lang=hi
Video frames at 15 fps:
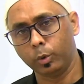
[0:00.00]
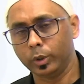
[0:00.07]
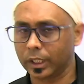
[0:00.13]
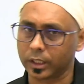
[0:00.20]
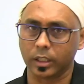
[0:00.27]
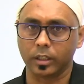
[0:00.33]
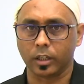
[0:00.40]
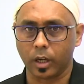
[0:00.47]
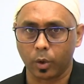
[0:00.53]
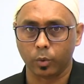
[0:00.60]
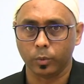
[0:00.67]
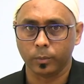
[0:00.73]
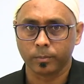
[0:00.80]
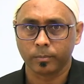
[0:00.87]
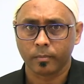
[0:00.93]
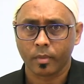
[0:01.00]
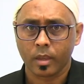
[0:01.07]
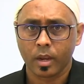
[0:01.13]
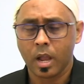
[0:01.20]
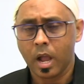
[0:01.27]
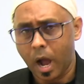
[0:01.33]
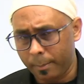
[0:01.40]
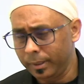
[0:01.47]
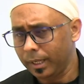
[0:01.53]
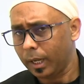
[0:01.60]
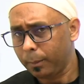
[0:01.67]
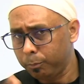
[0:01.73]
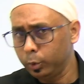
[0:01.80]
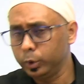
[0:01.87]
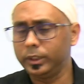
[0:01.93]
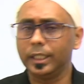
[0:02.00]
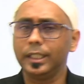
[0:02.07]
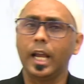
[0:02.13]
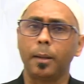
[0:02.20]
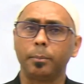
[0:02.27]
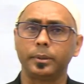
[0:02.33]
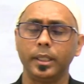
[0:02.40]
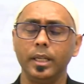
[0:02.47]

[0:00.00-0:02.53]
चाहे वो गर्म हो या ठंडा हो अभी अगर